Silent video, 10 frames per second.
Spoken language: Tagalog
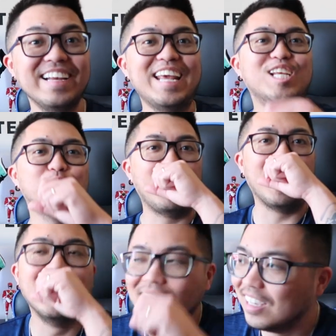Nainis
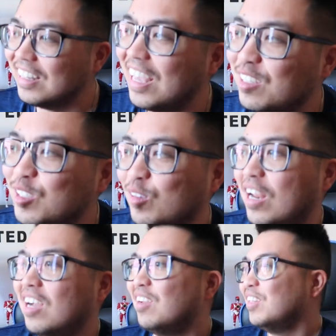ba? hindi, joke
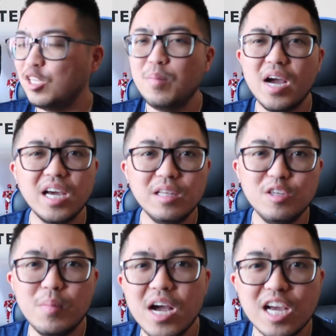lang. Yung mga,
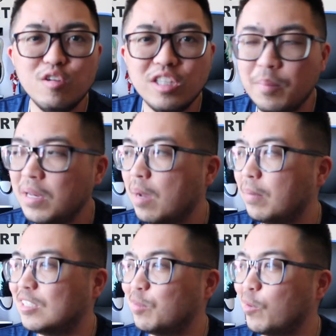yung mga ganun hindi
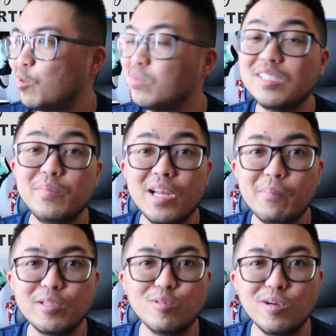pinapansin, pero pinsan
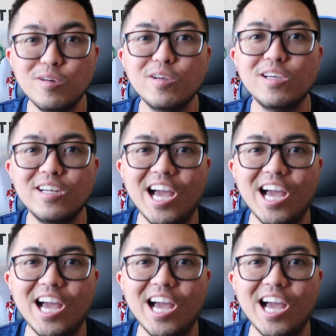pinapatulong ako eh.